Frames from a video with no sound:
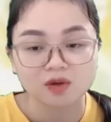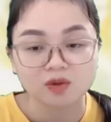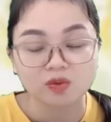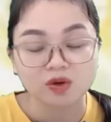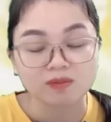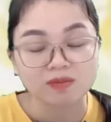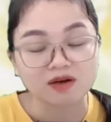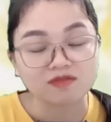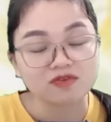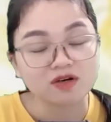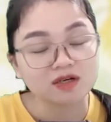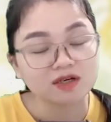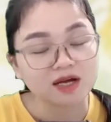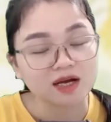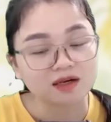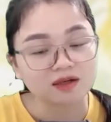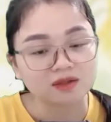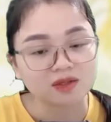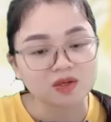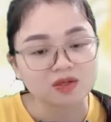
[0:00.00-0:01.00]
Ngoài mặt Vương
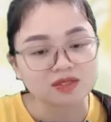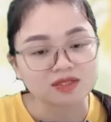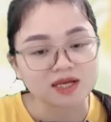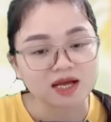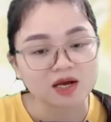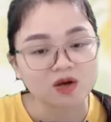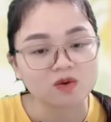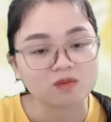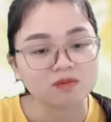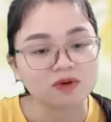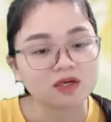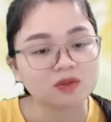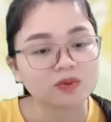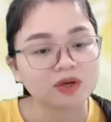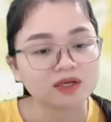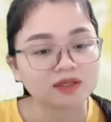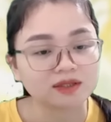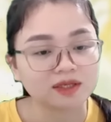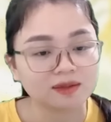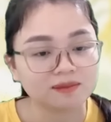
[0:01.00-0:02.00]
Đằng tỏ ra không mấy
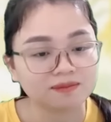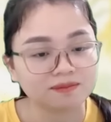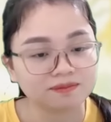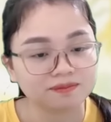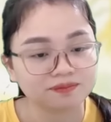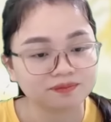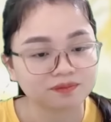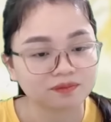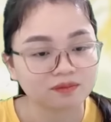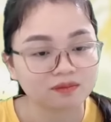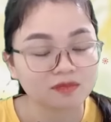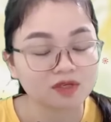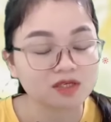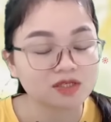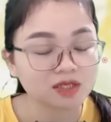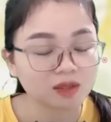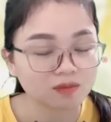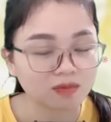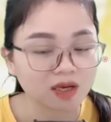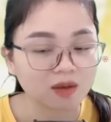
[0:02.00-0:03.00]
quan tâm Nhưng
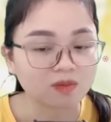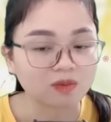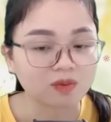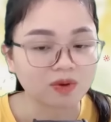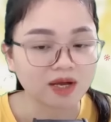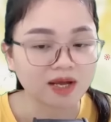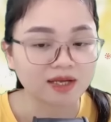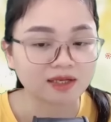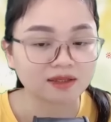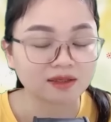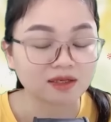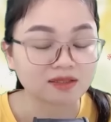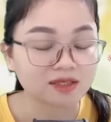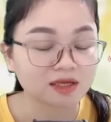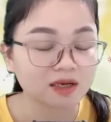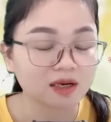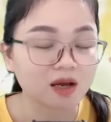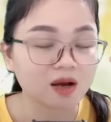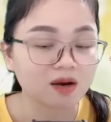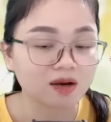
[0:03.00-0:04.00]
trong lòng của anh đang
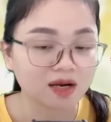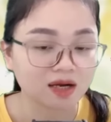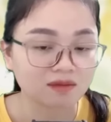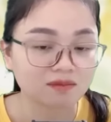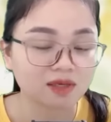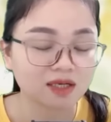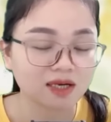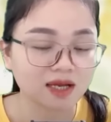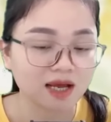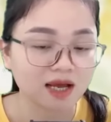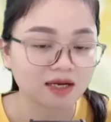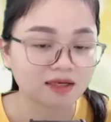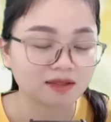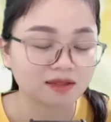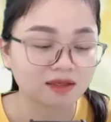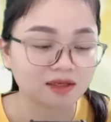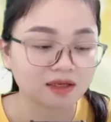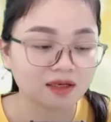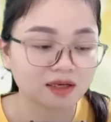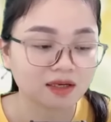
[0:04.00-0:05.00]
rất lo lắng bất an
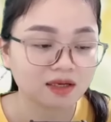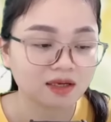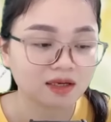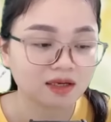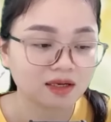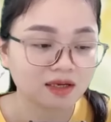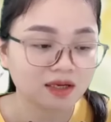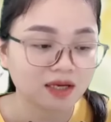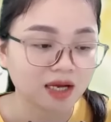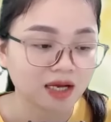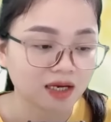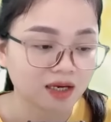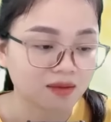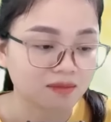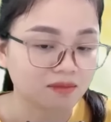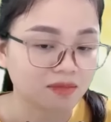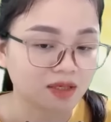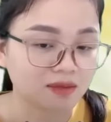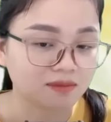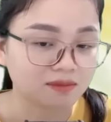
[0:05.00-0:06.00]
Anh
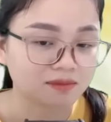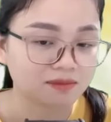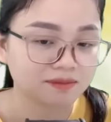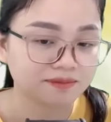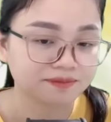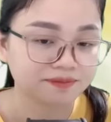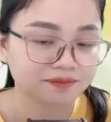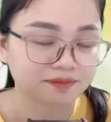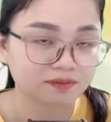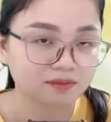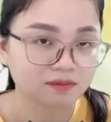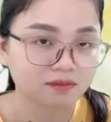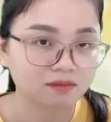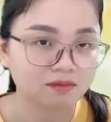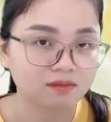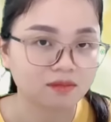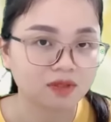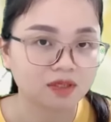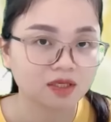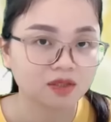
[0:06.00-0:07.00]
lẩm bẩm
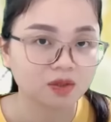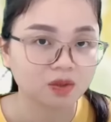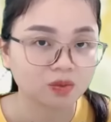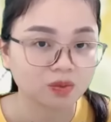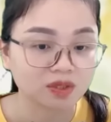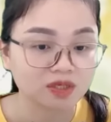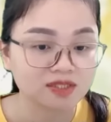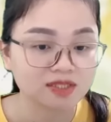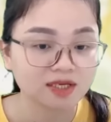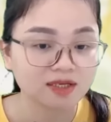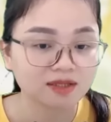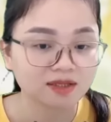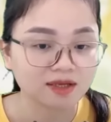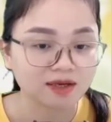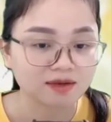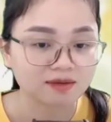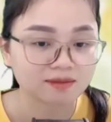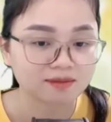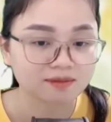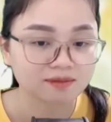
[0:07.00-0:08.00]
Cái tuần tuần chết
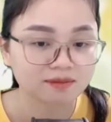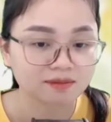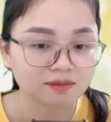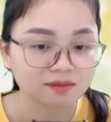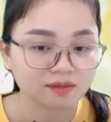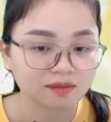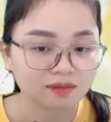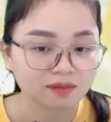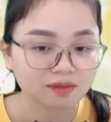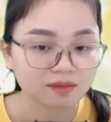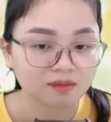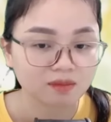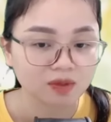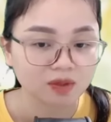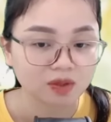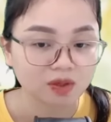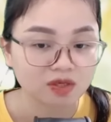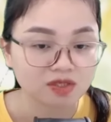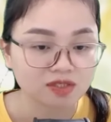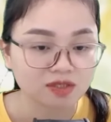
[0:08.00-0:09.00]
tiệt
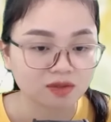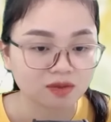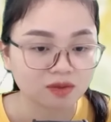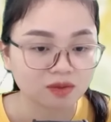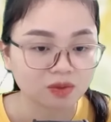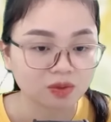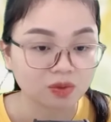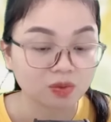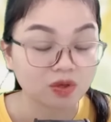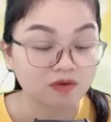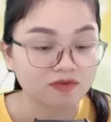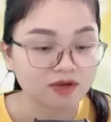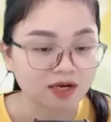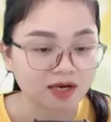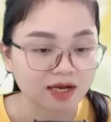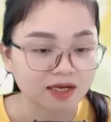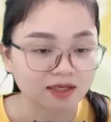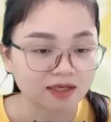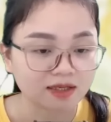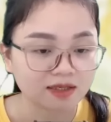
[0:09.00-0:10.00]
Coi chừng tôi đuổi việc
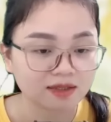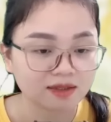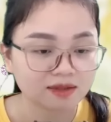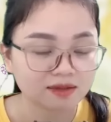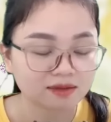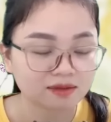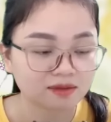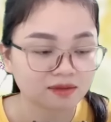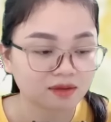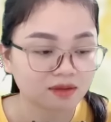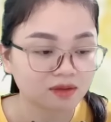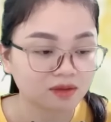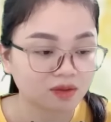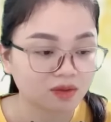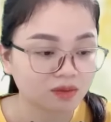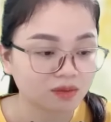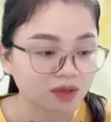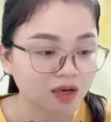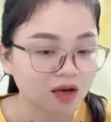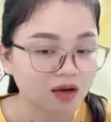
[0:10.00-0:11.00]
anh đấy Từ
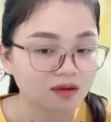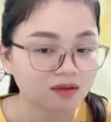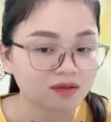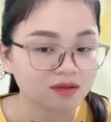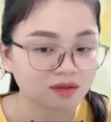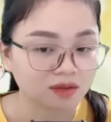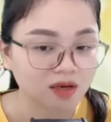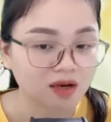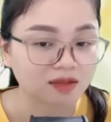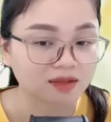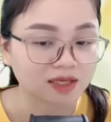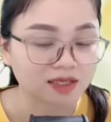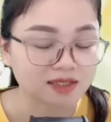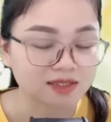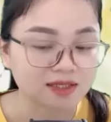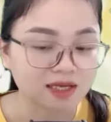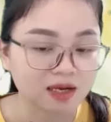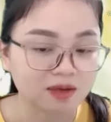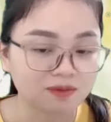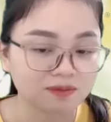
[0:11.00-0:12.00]
lúc đó đừng hỏi tại
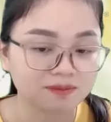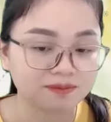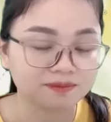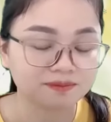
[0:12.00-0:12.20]
sao